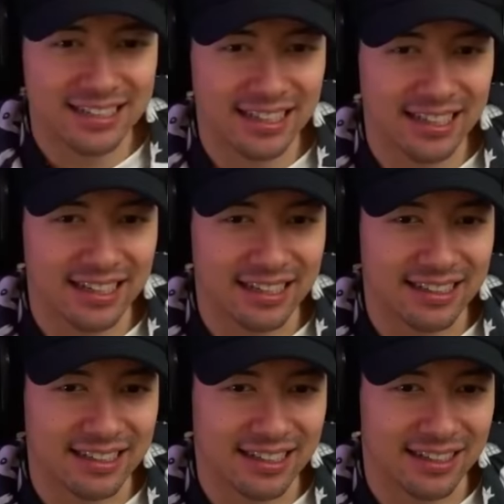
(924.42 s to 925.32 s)
ça y est.
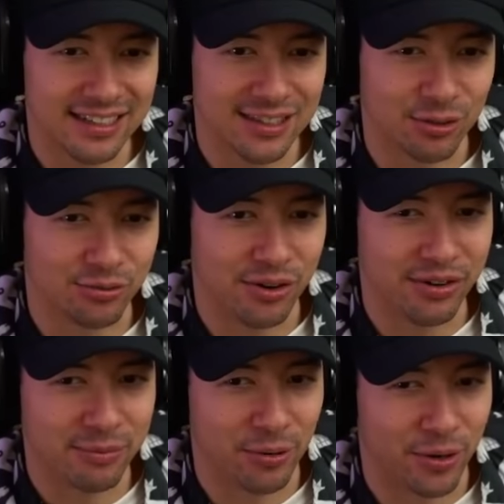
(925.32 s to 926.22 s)
Ah, on voit
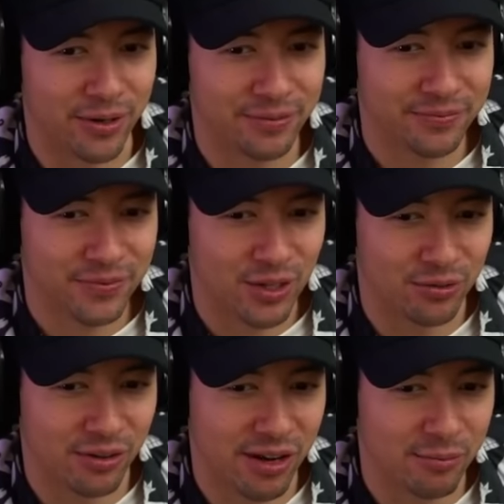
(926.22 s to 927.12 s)
vaguement. Hein. On
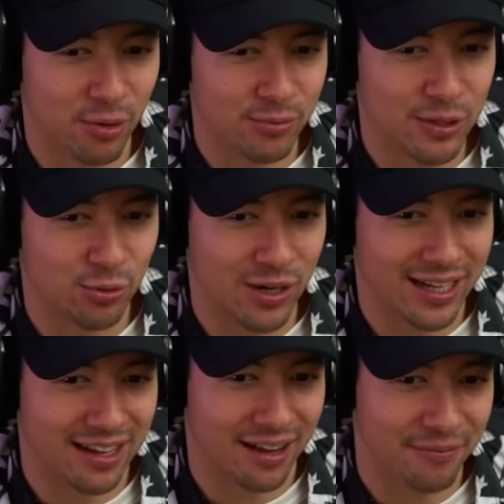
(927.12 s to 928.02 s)
voit vaguement une petite
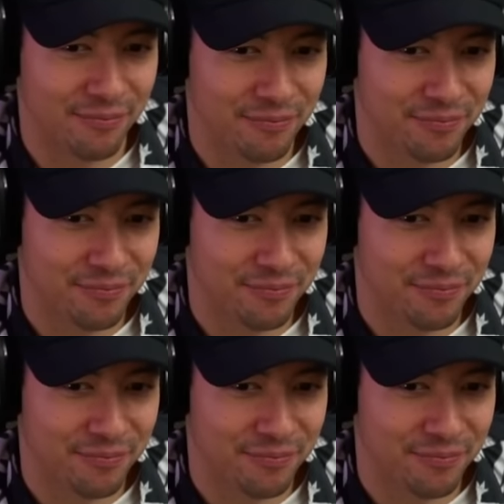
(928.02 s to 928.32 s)
roulade là.